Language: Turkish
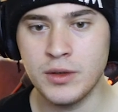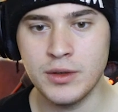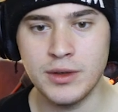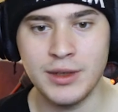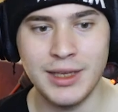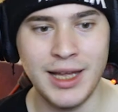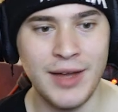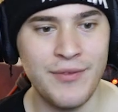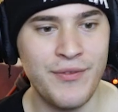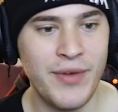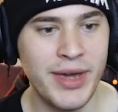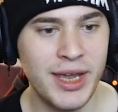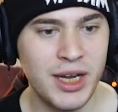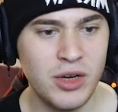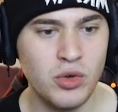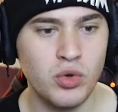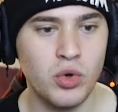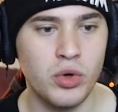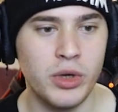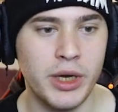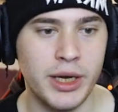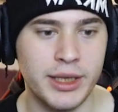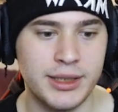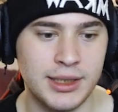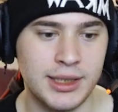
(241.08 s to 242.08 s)
Aa, verin
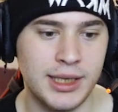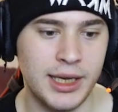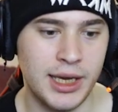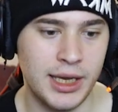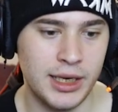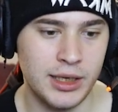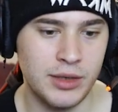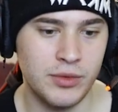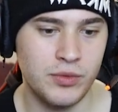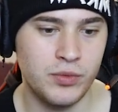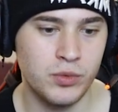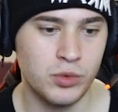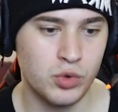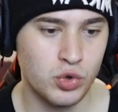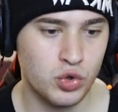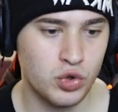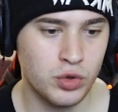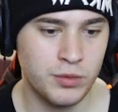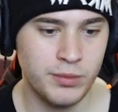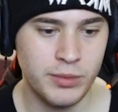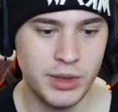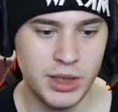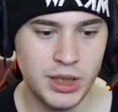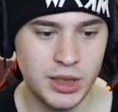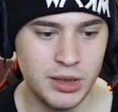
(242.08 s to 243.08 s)
oyu artık yani.
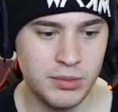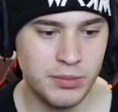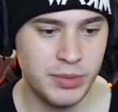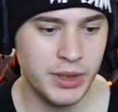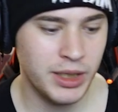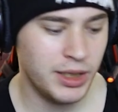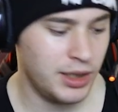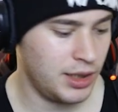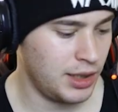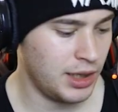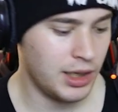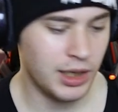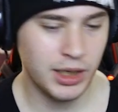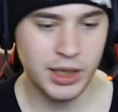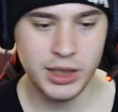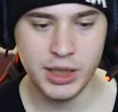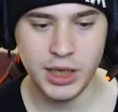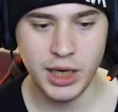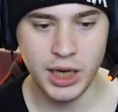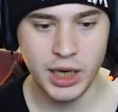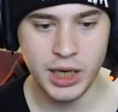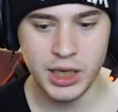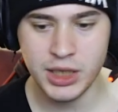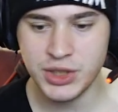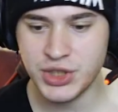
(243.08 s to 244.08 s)
Düşünmenin bir
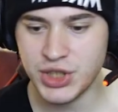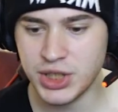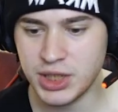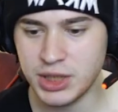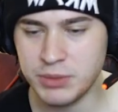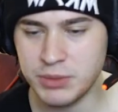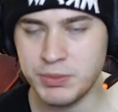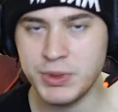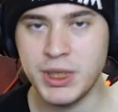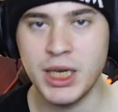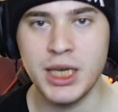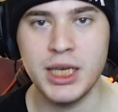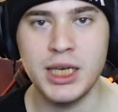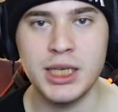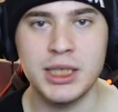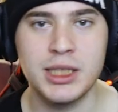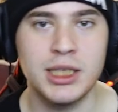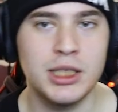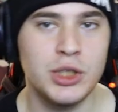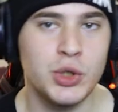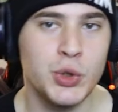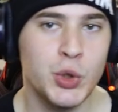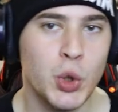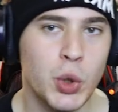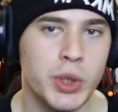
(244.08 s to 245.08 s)
haciyete bir
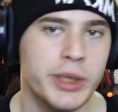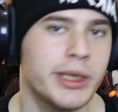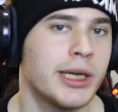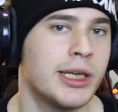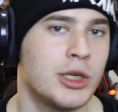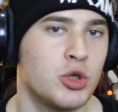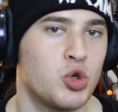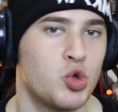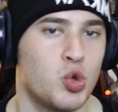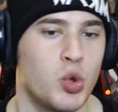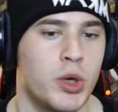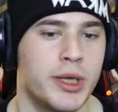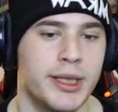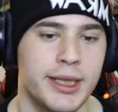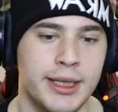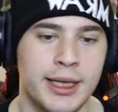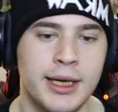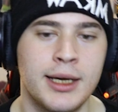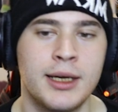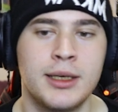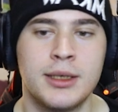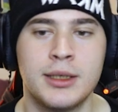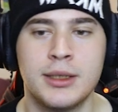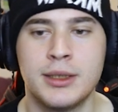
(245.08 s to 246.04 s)
gerekliliği yok yani şu anda.